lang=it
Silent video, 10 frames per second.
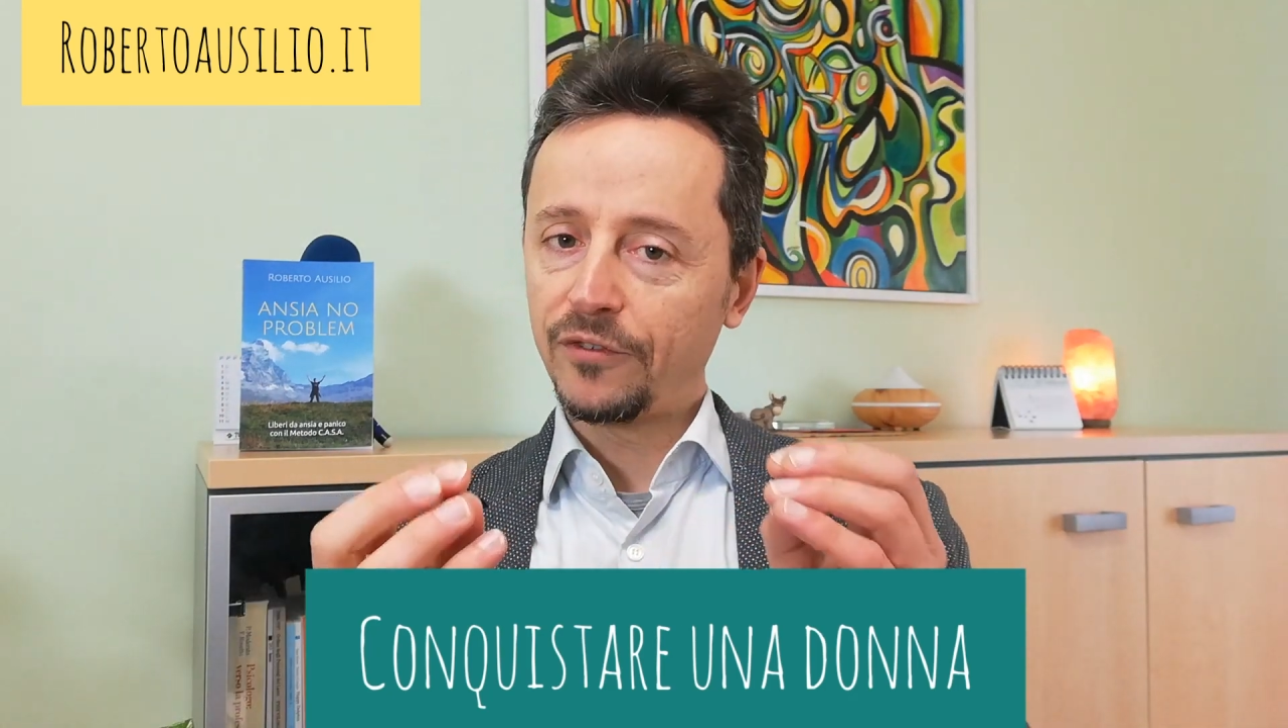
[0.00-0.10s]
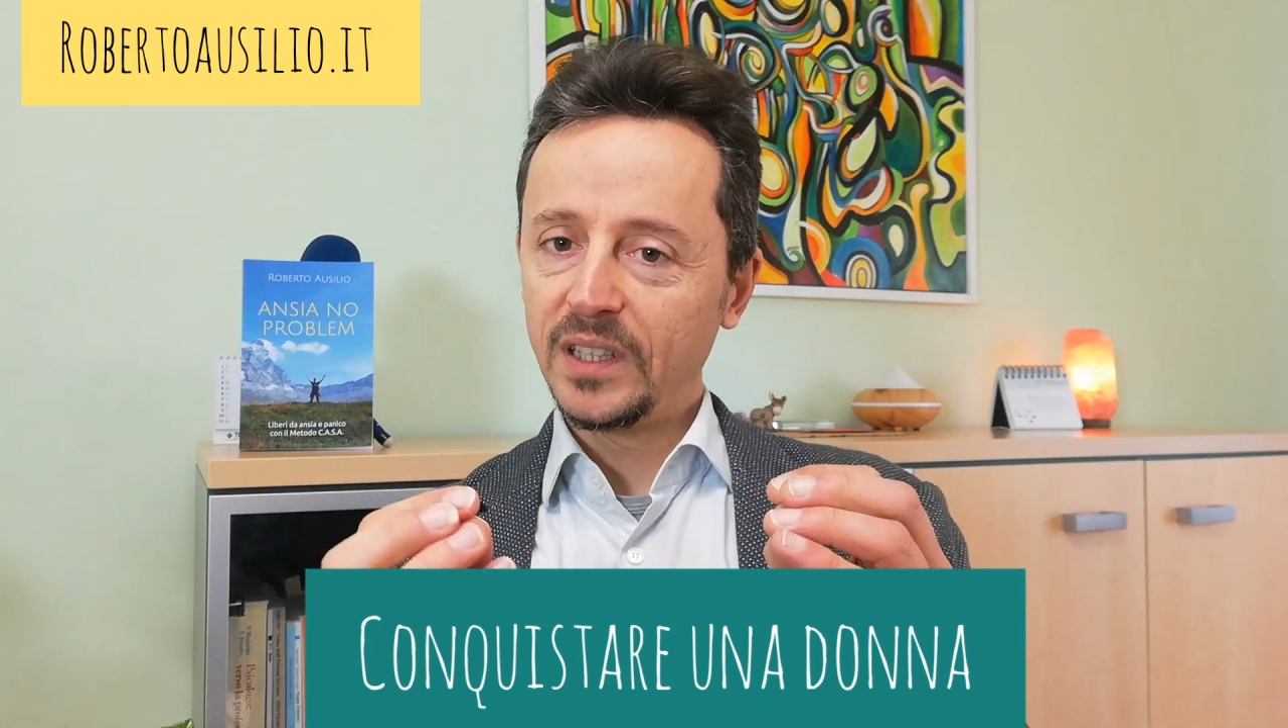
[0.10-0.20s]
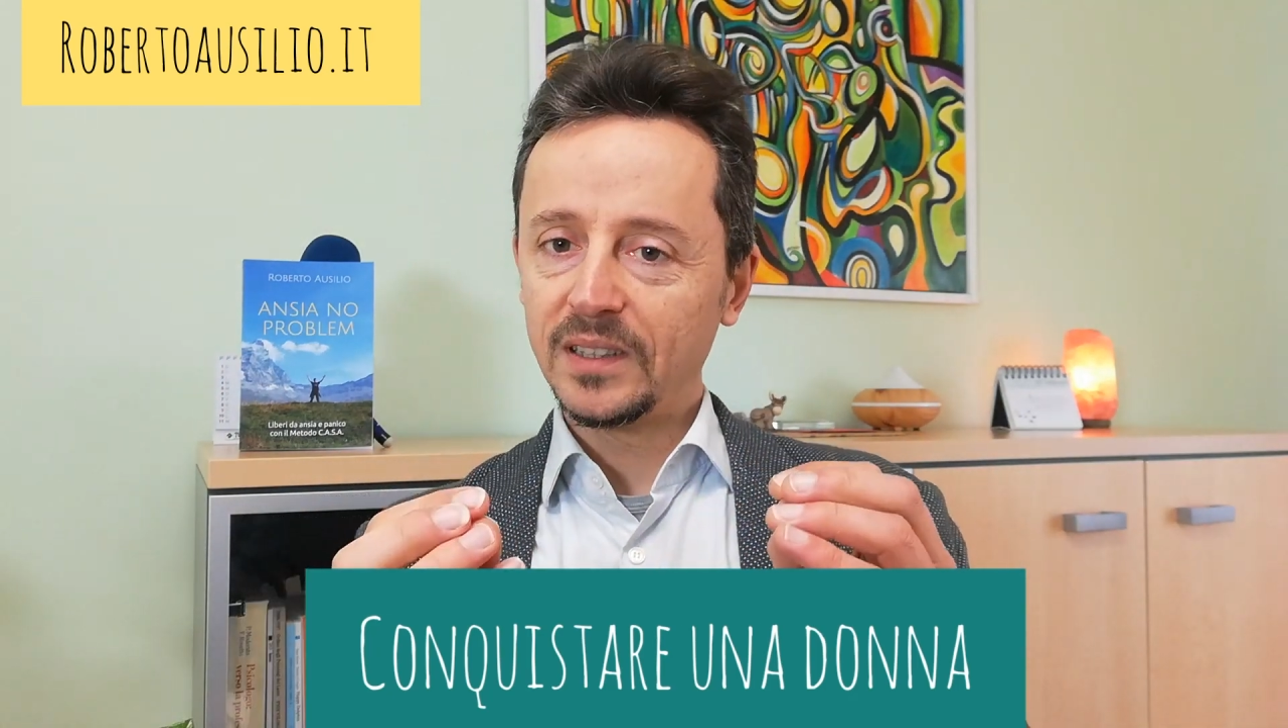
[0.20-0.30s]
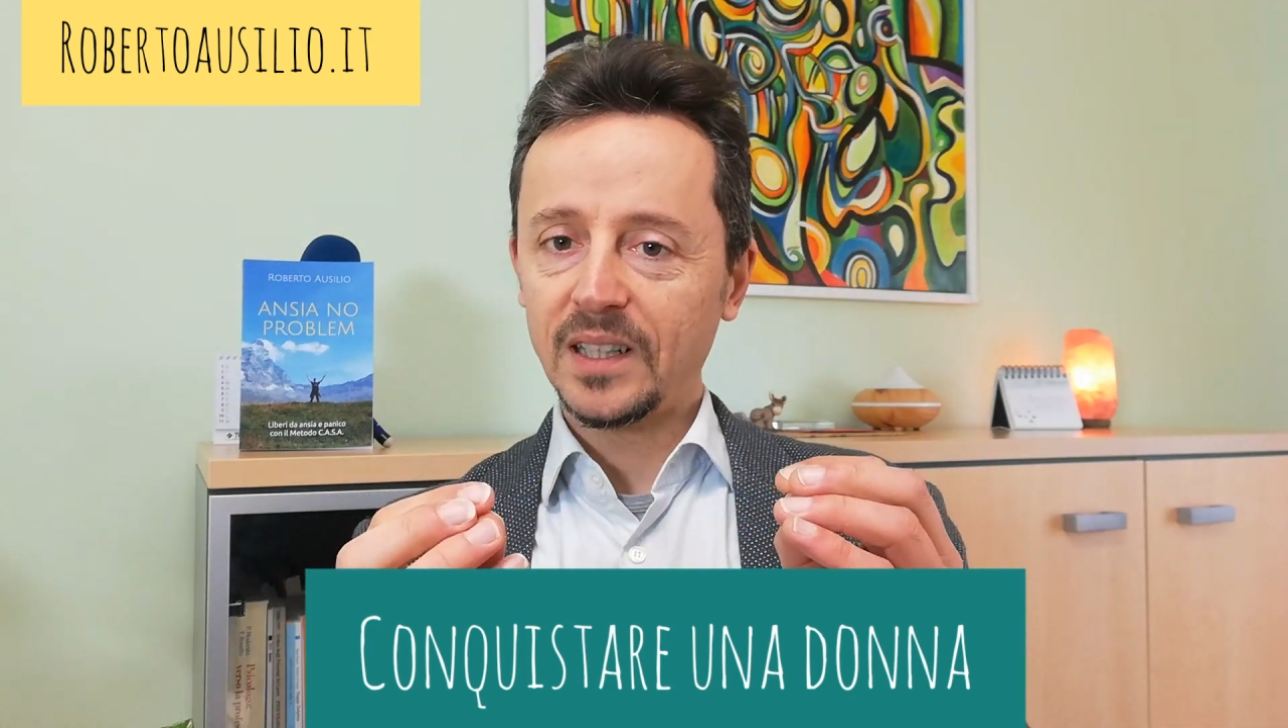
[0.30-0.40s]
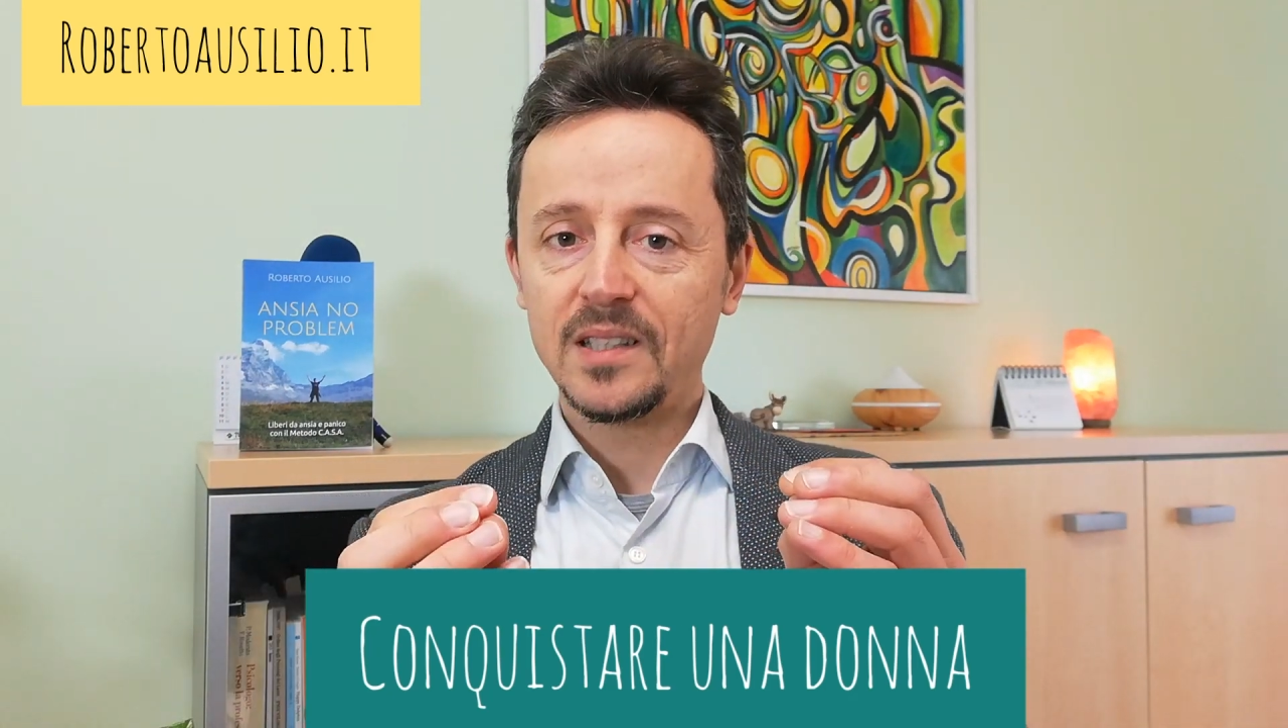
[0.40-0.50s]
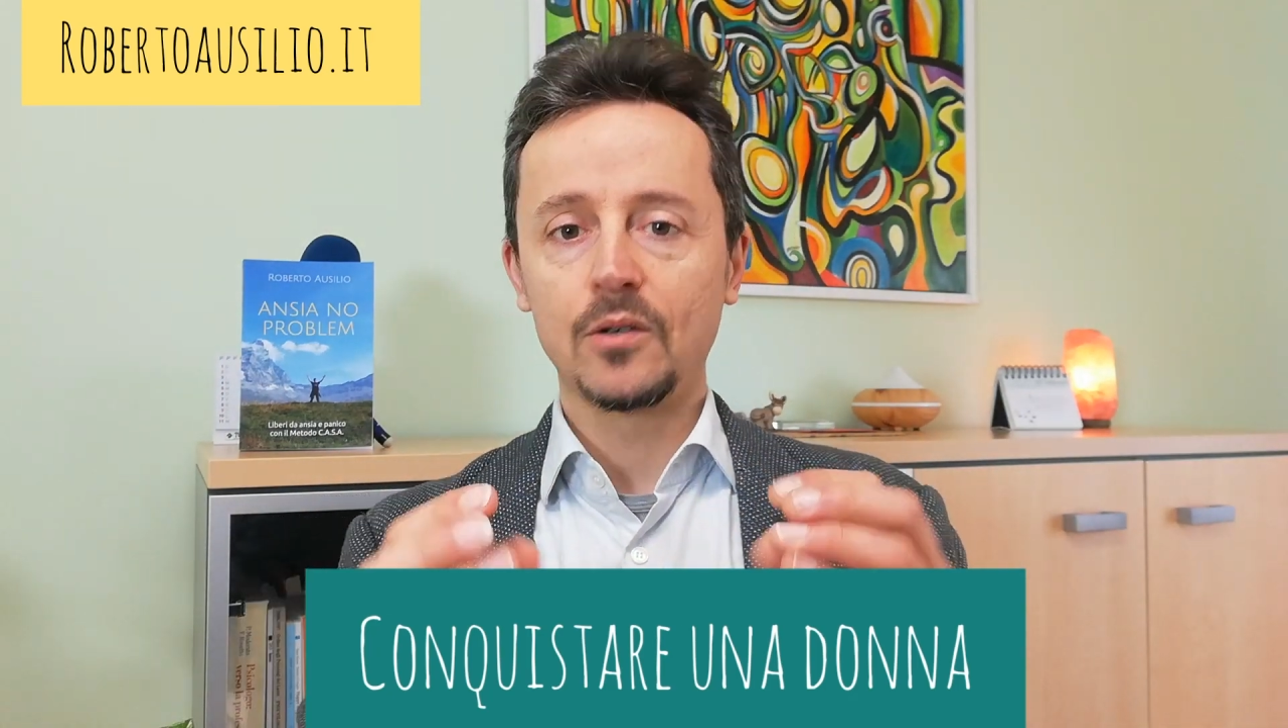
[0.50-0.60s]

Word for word: finta